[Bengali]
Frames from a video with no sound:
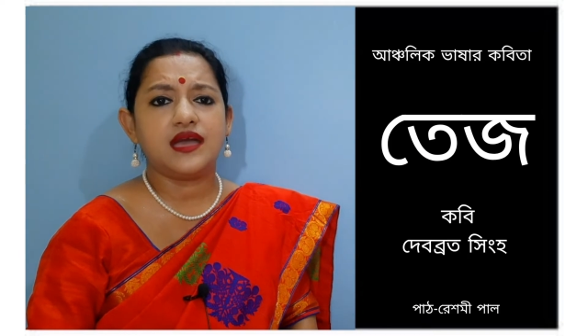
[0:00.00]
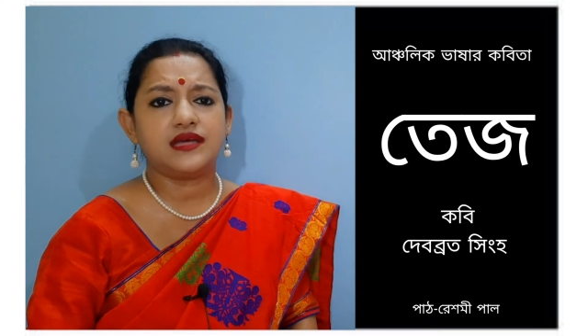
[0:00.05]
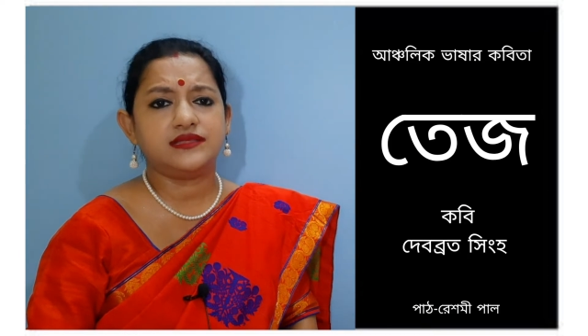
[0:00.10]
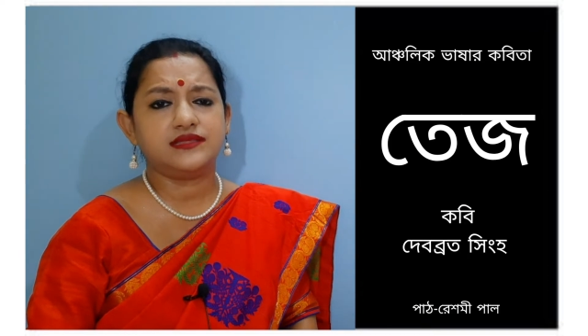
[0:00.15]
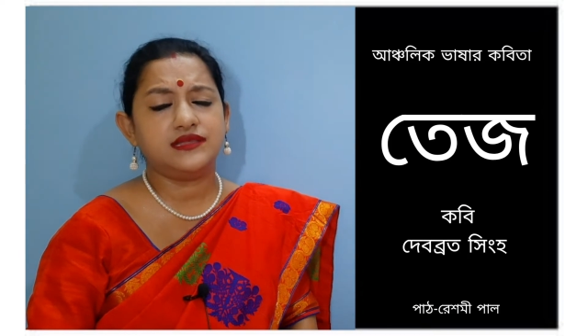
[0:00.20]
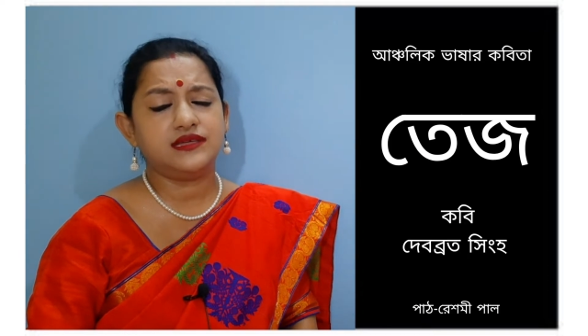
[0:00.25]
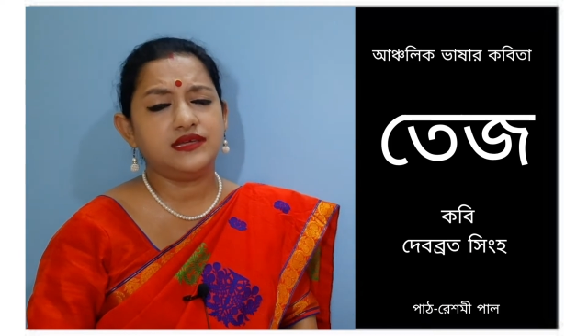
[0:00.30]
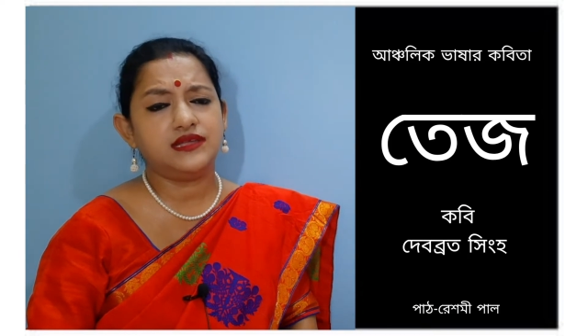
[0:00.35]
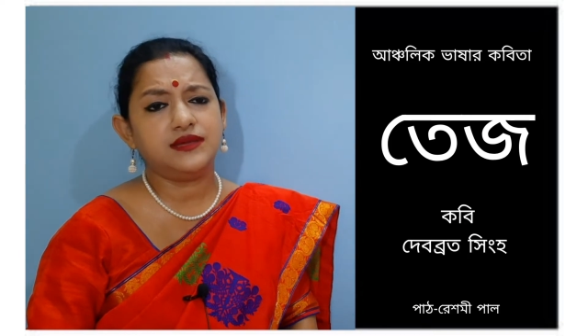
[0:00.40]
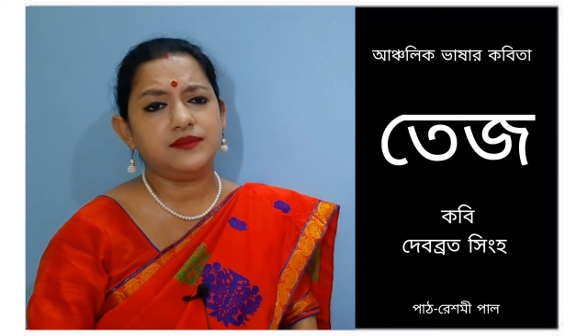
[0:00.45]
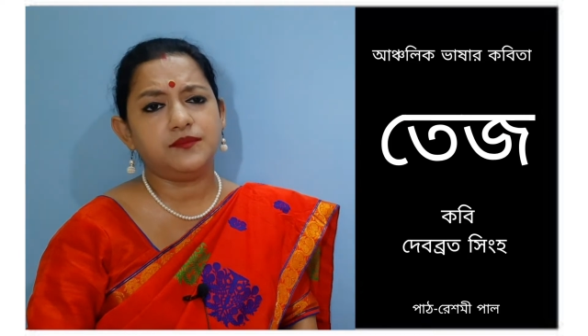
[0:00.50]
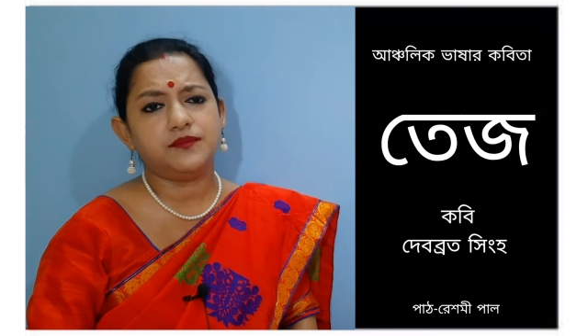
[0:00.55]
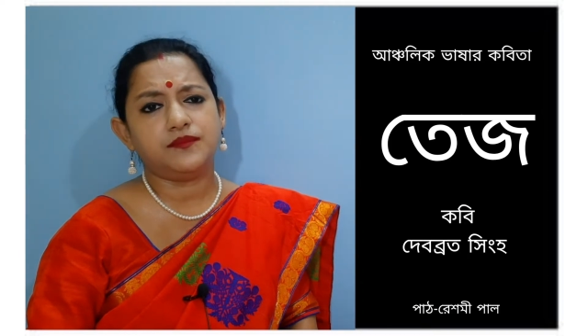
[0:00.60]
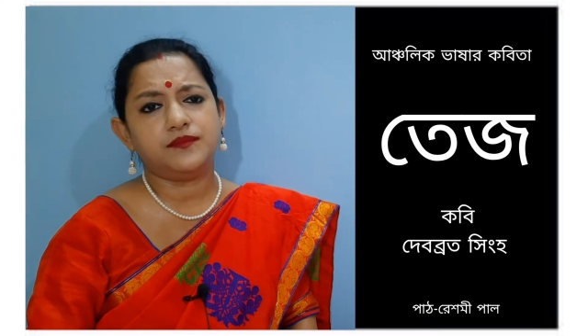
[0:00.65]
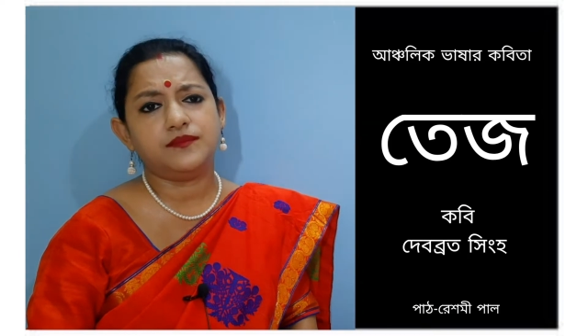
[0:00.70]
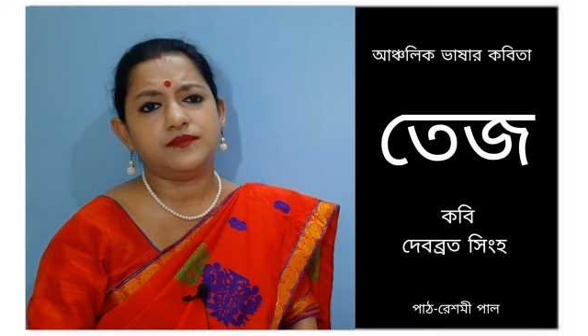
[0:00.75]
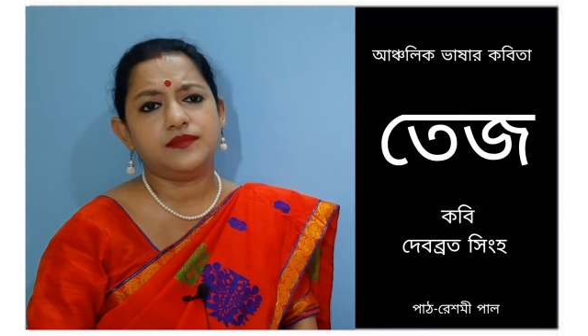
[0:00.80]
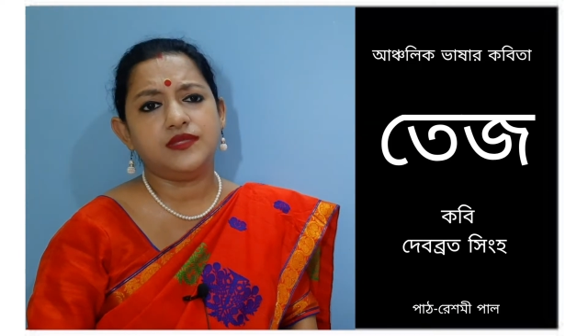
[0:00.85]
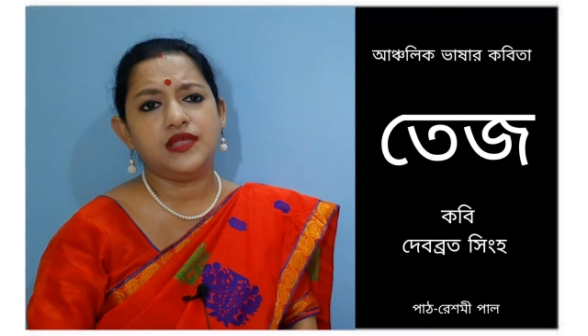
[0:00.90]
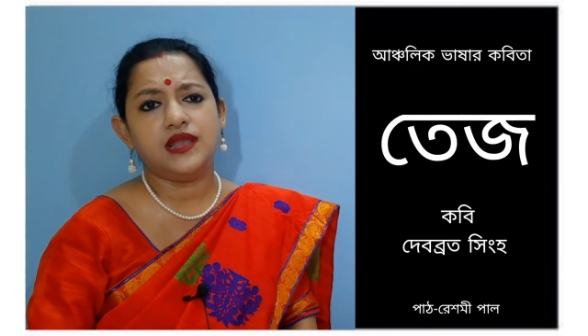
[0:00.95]
আদি
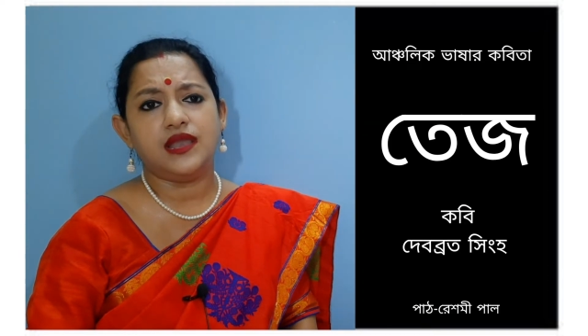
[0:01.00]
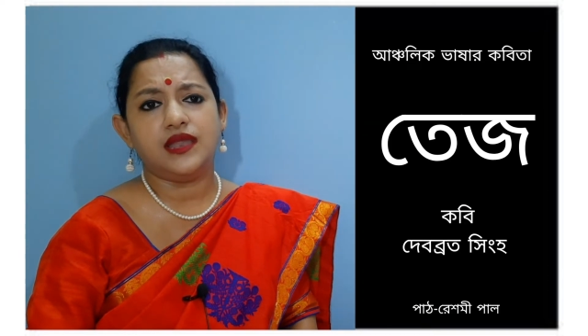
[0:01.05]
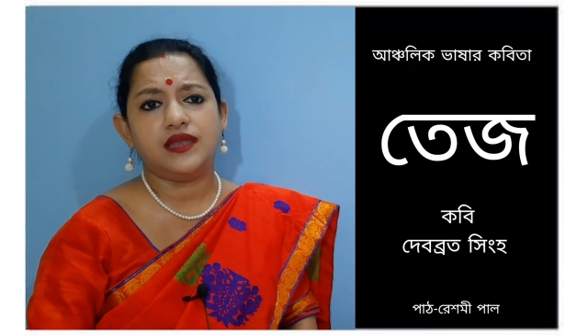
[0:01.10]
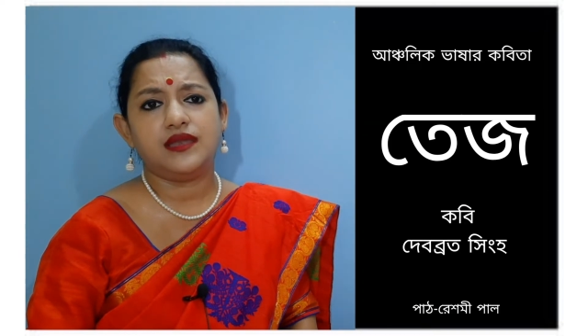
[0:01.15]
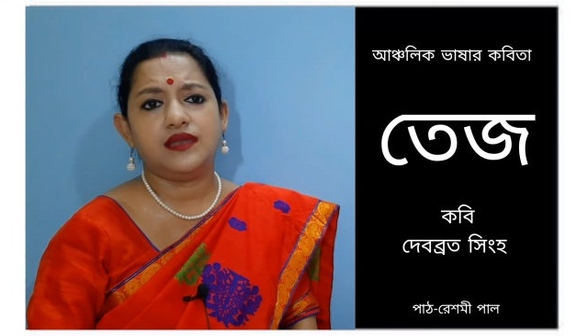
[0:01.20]
দিল